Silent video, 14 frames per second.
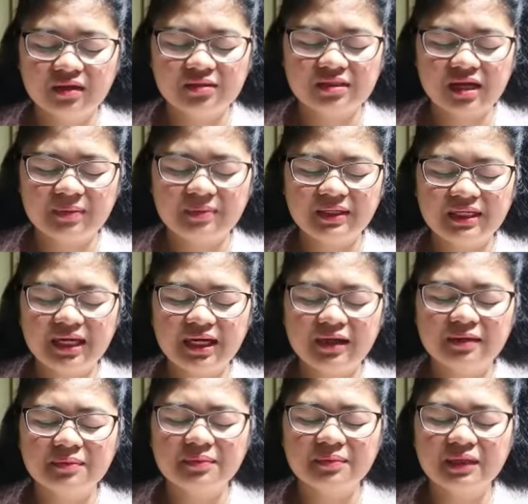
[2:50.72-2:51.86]
Sabi
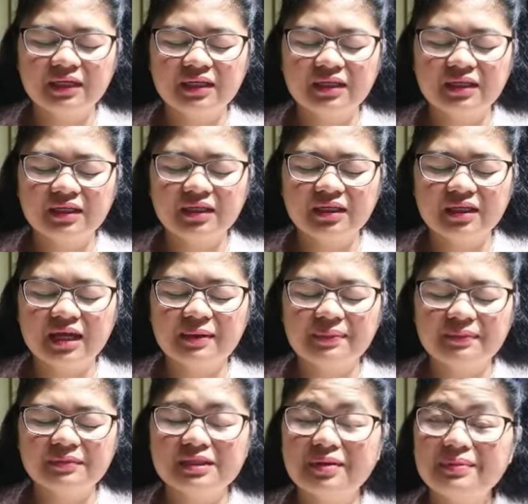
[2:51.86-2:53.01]
niya, pag na,
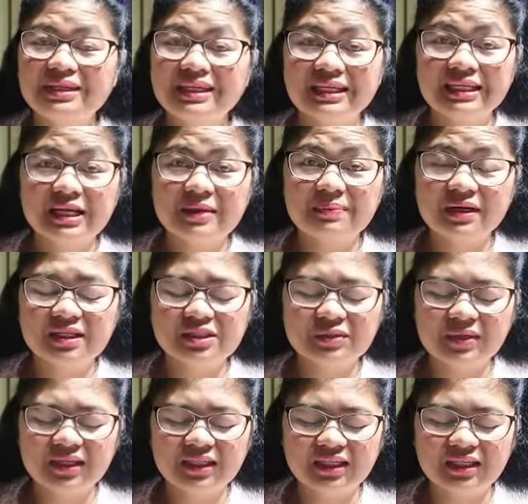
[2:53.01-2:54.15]
sabi niya na
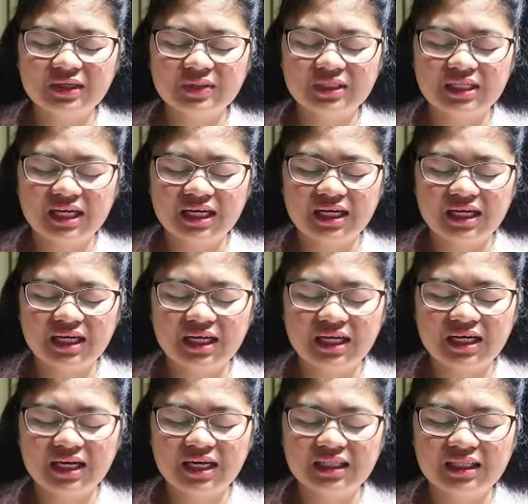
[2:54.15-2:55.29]
napakaswerte daw niya
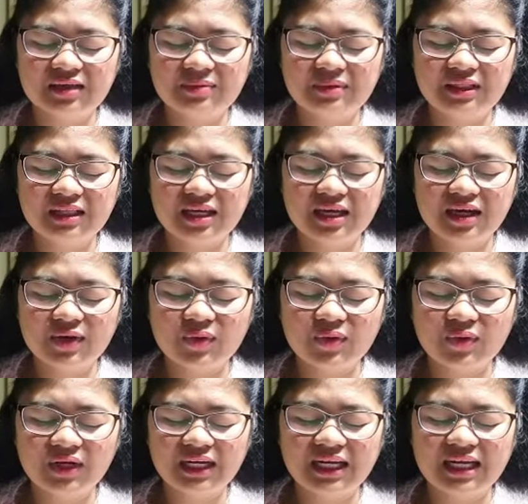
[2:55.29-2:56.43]
at na-meet niya
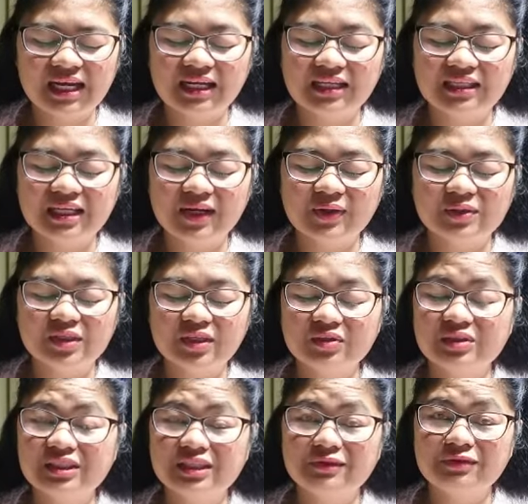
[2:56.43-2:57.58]
ako, nakilala niya ako sa
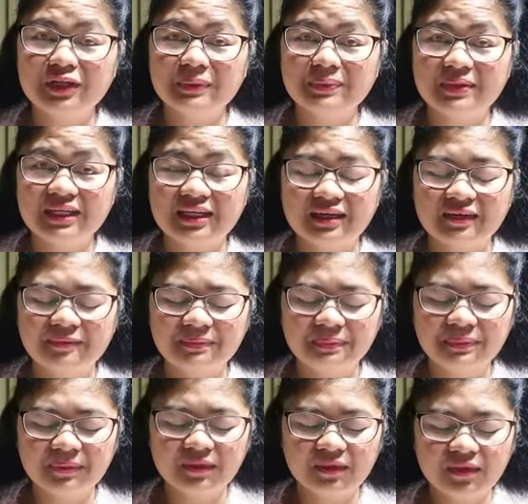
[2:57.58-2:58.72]
Christian Filipina.
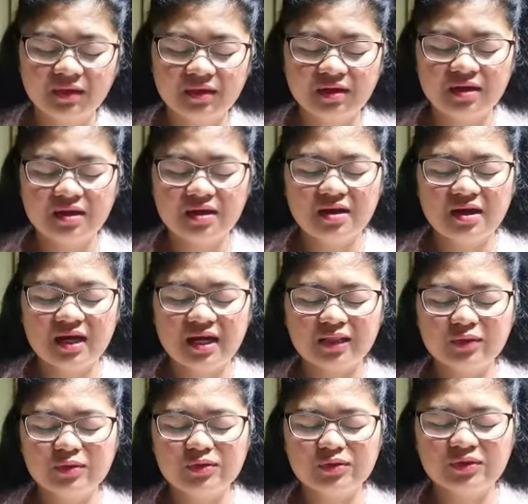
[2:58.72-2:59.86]

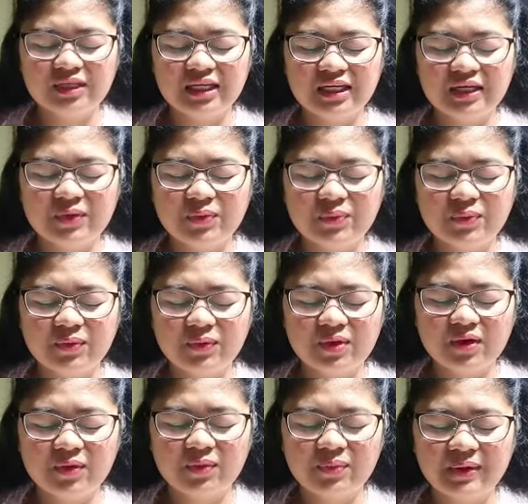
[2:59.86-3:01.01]
At gusto niya daw po
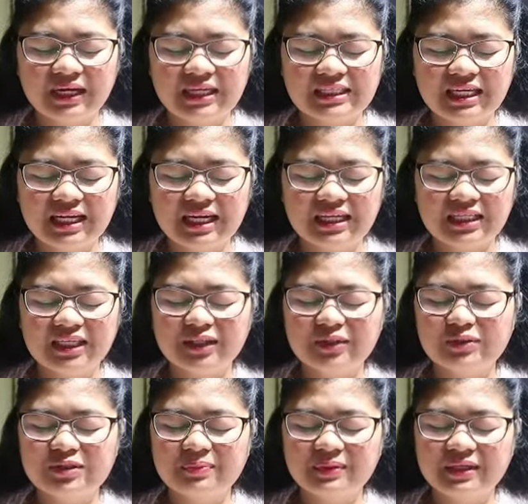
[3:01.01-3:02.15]
akong pakasalan dito
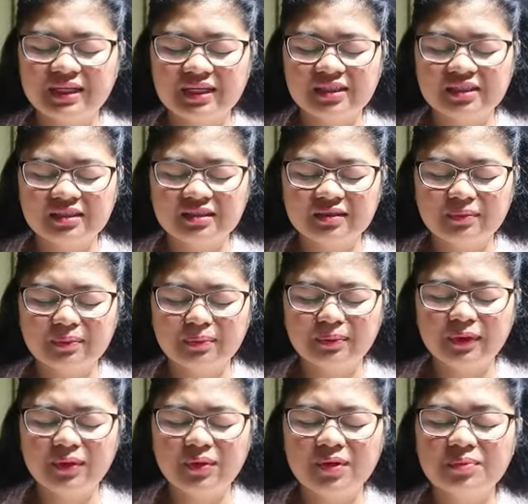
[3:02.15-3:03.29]
sa Pinas.
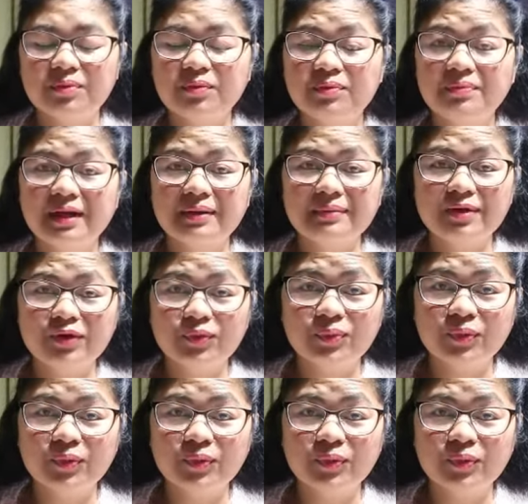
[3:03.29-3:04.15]
Pero ang problema ko